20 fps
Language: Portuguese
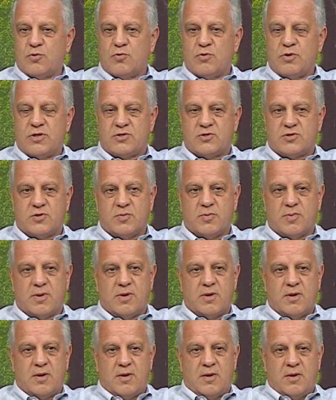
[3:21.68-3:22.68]
do
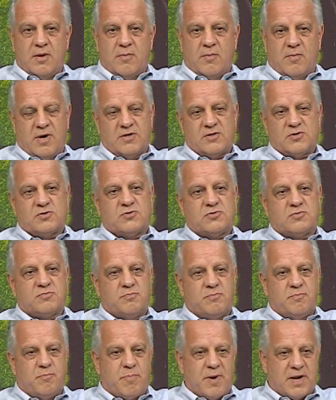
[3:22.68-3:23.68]
Curitiba, mas
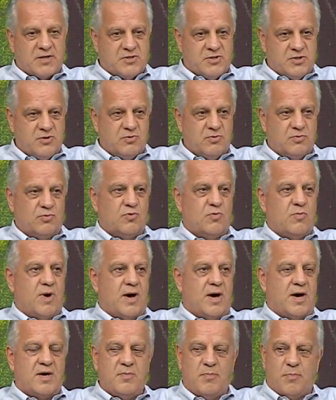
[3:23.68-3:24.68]
partindo de
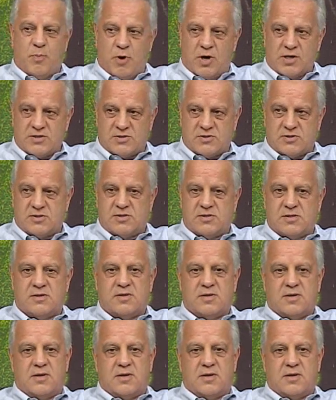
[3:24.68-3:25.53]
uma hipótese